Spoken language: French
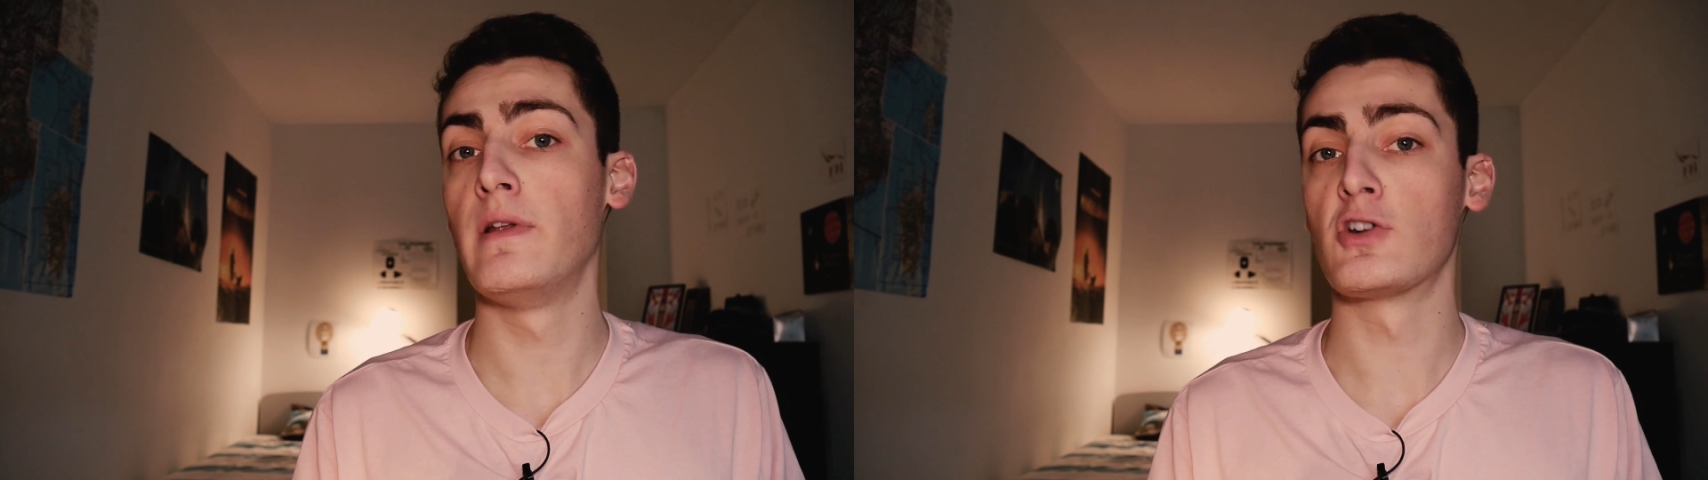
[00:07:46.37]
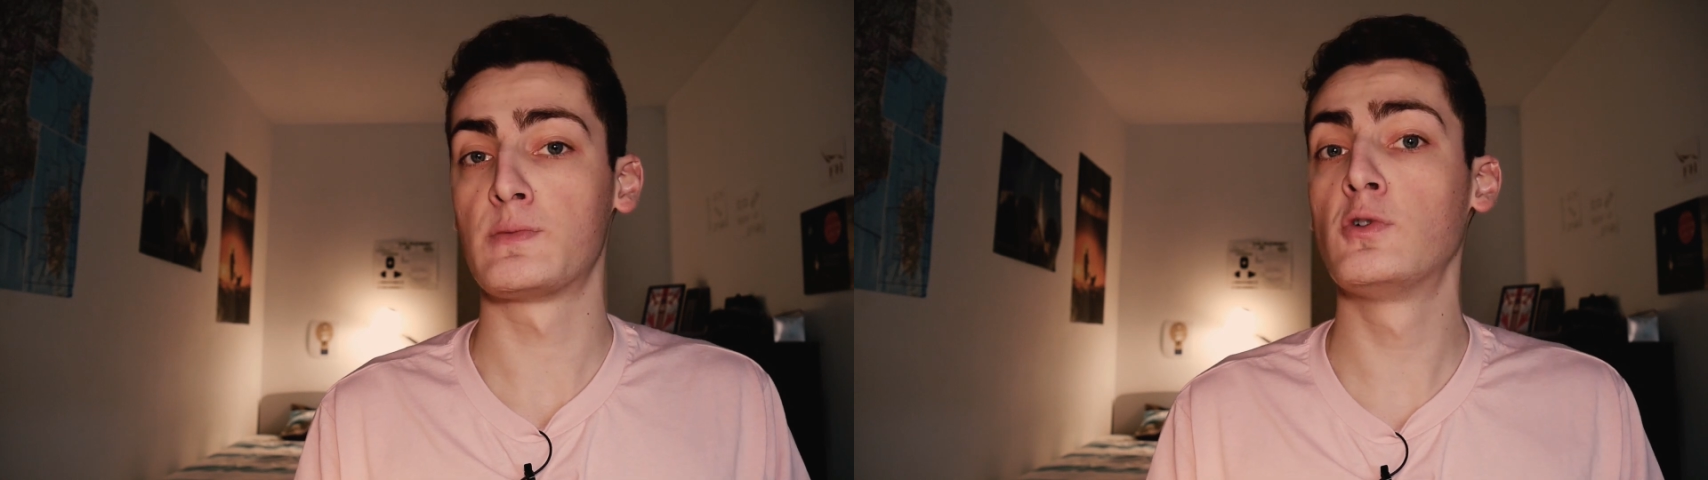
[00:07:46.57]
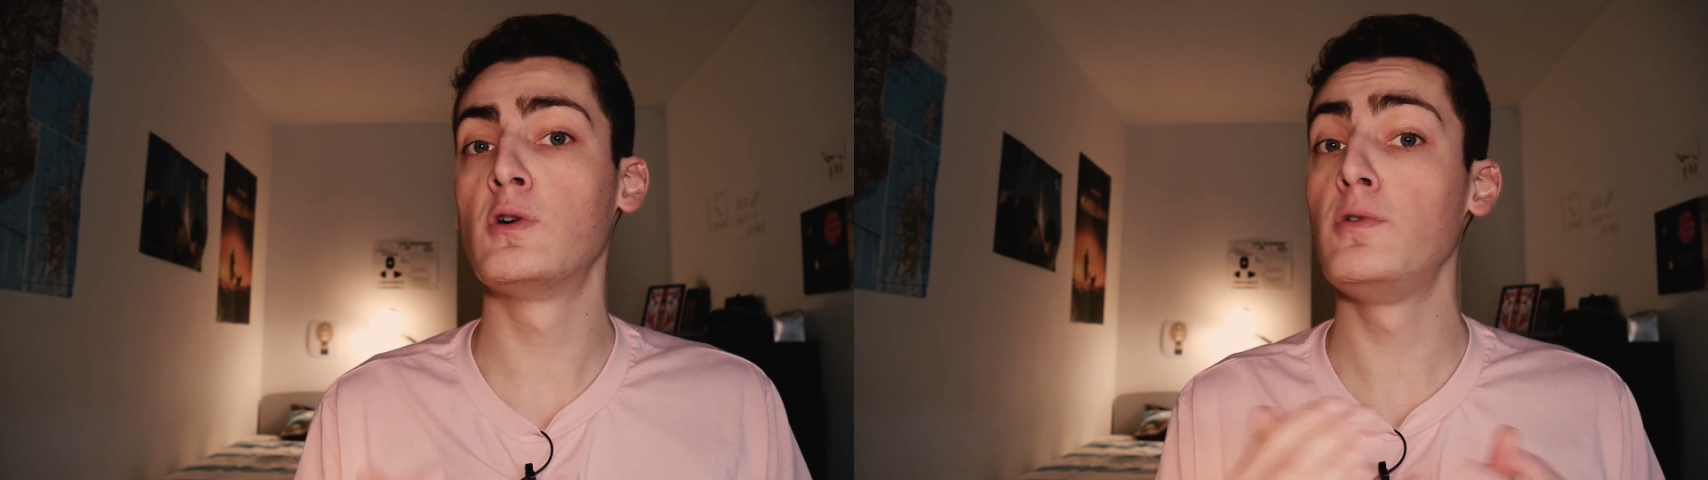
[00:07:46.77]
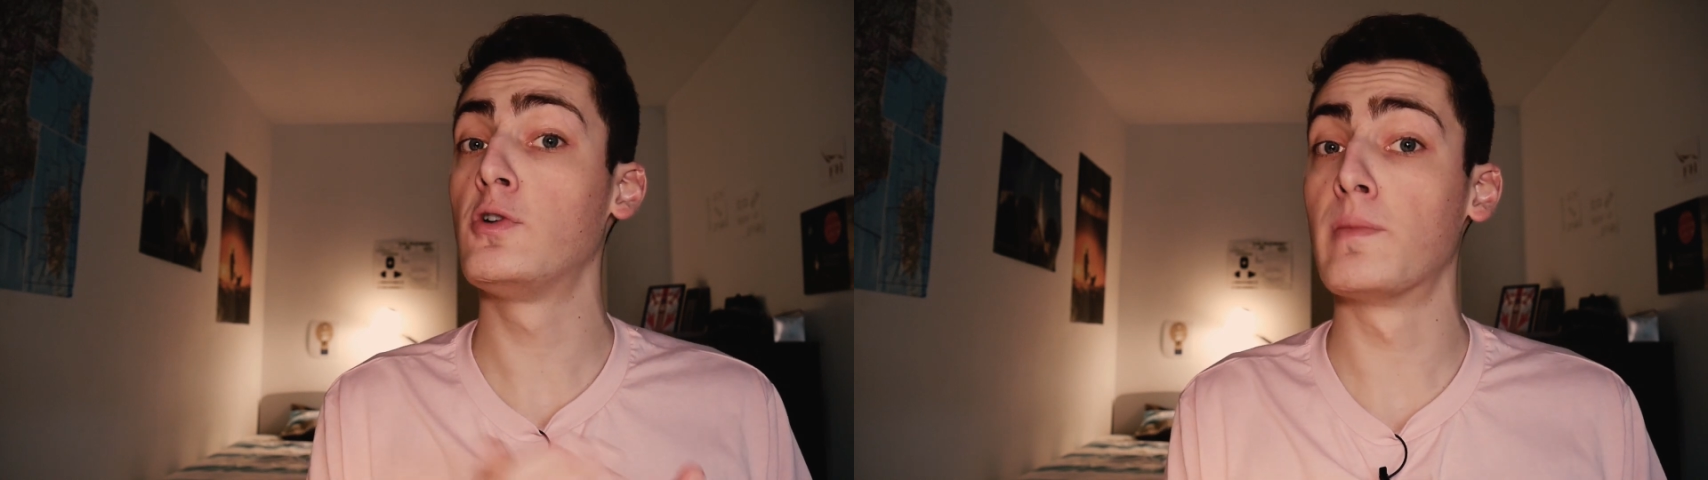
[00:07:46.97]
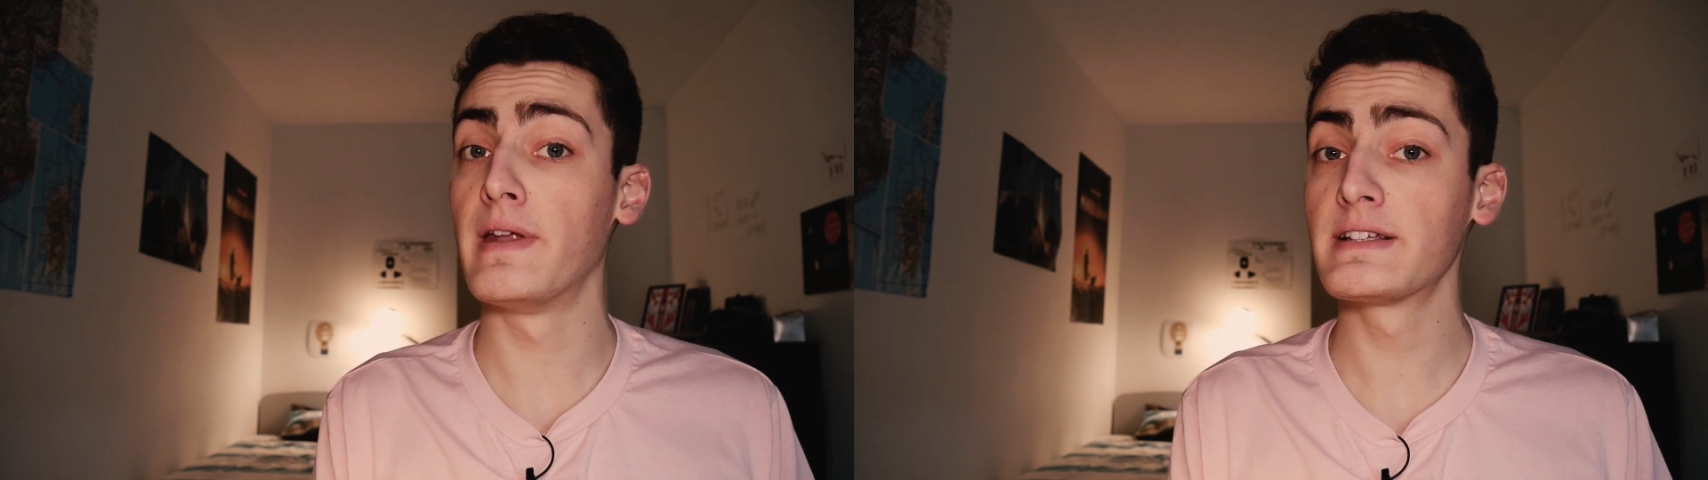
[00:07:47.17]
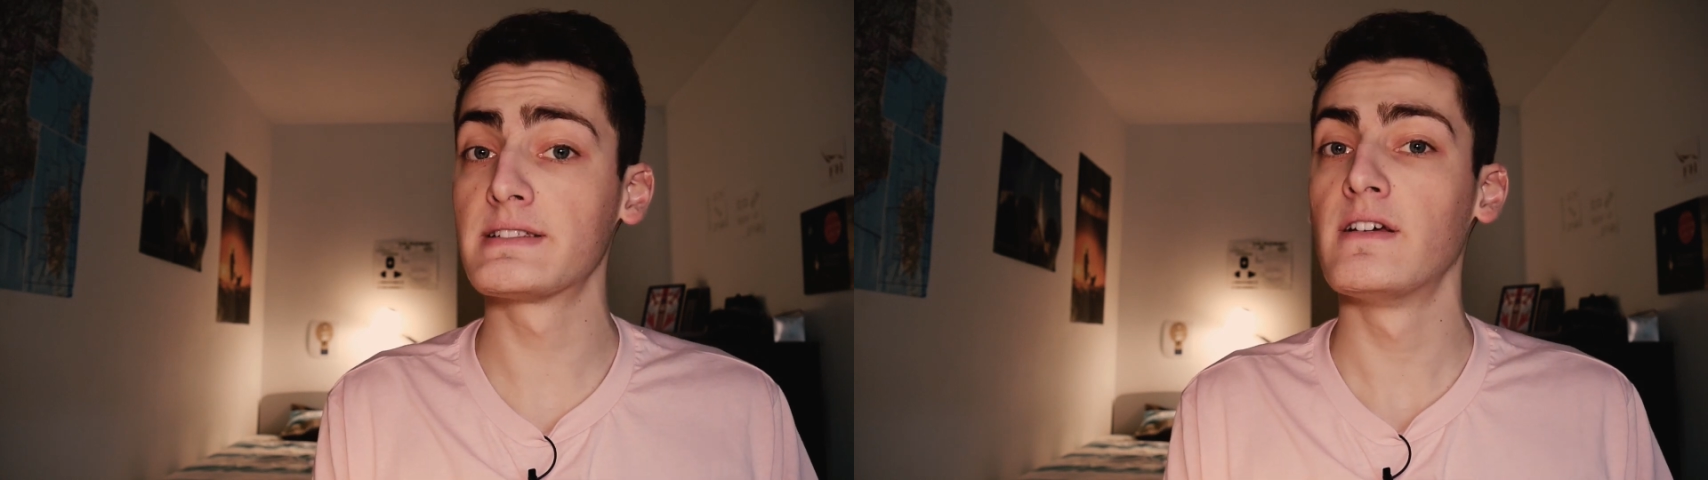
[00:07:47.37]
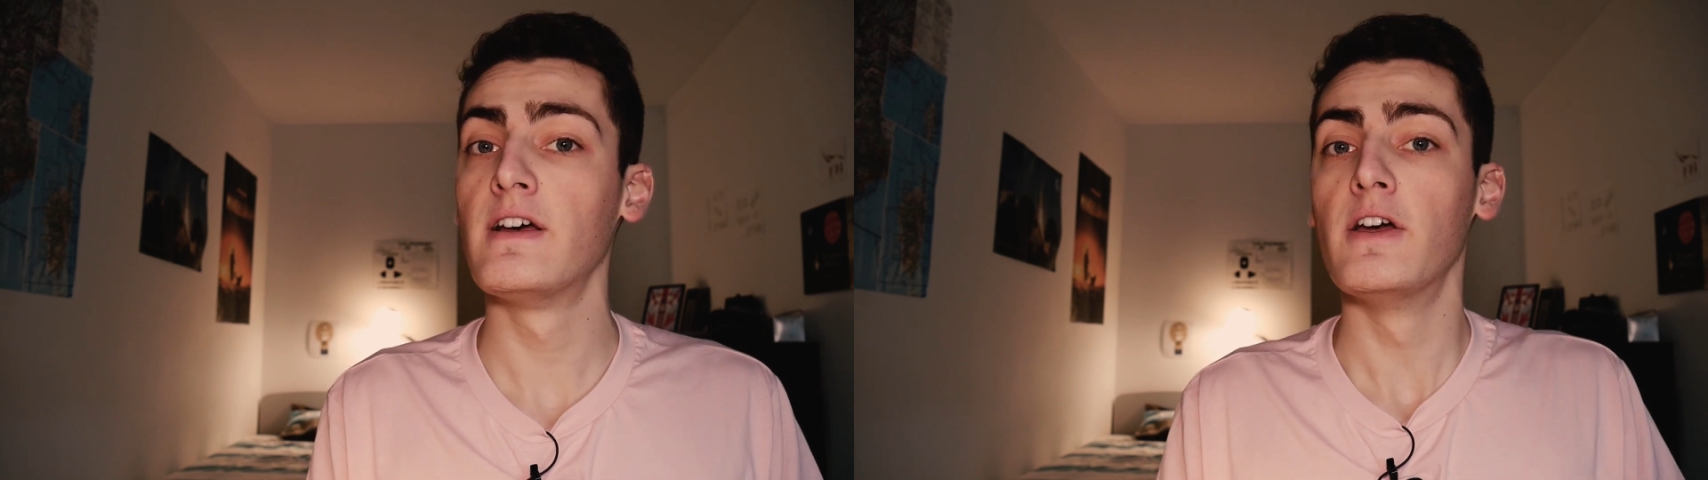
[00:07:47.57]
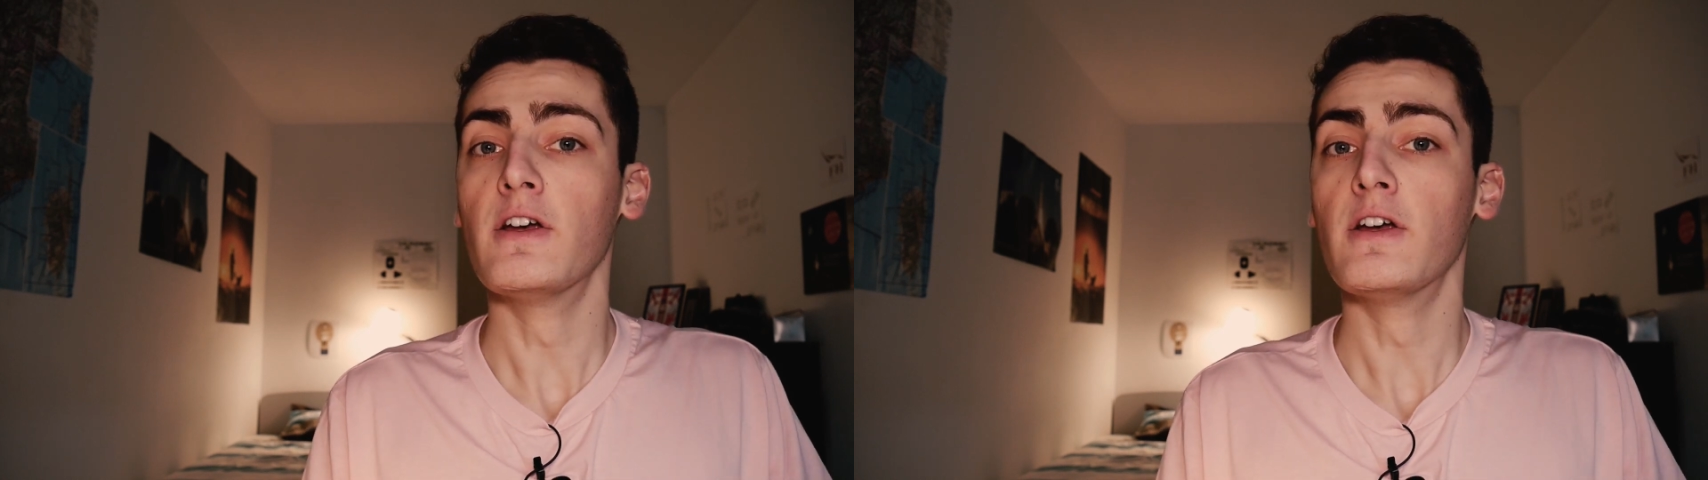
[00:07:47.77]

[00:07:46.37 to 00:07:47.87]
mélanges beaucoup plus complexes,